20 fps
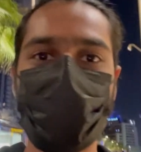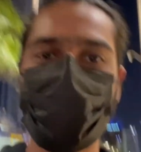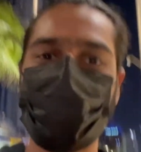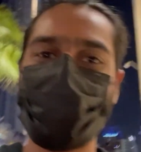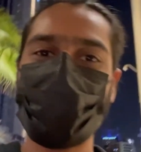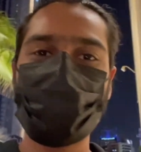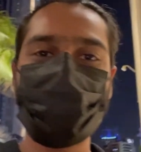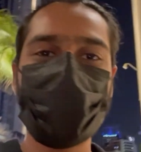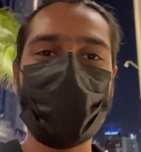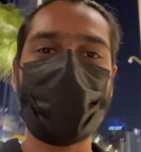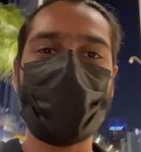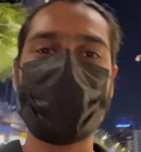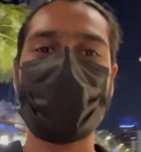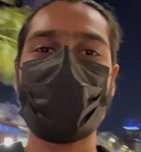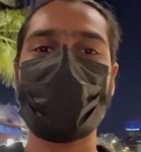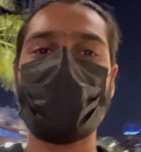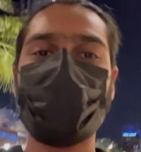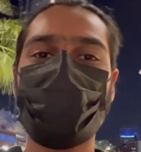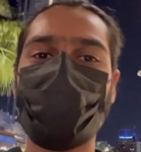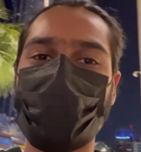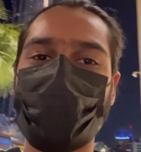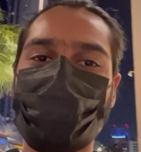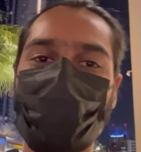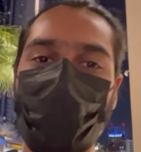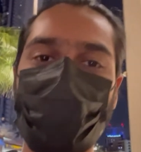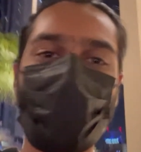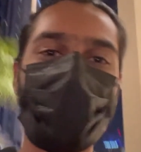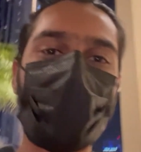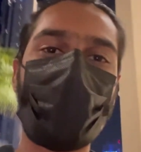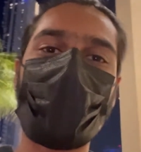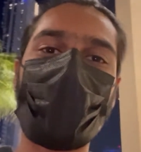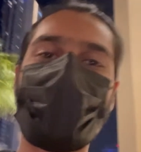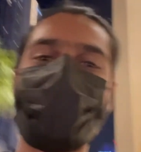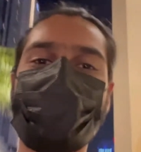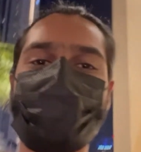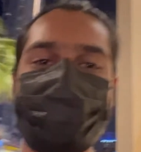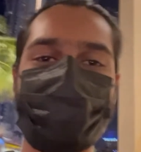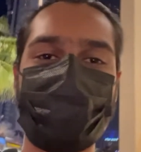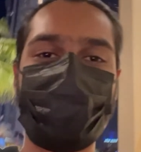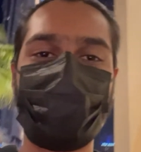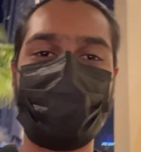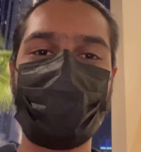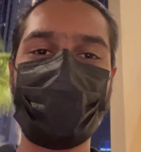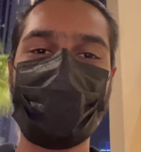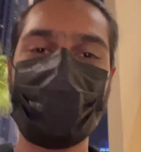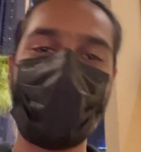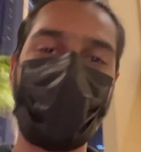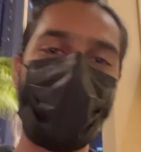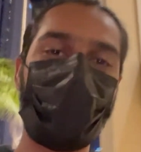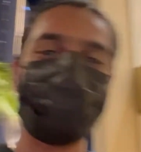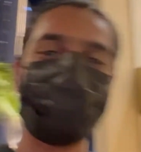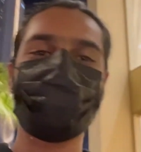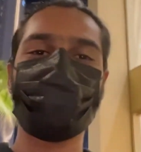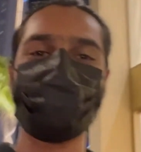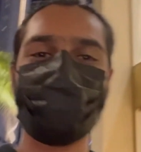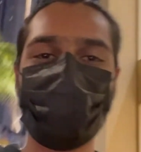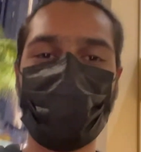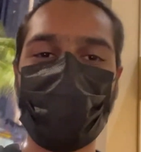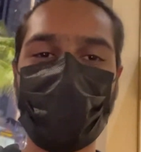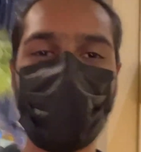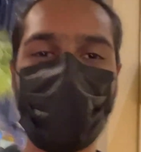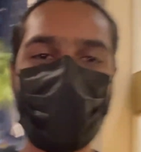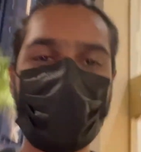दिल भी कहने लगा भाई साहब आज नहीं आज कुछ और खा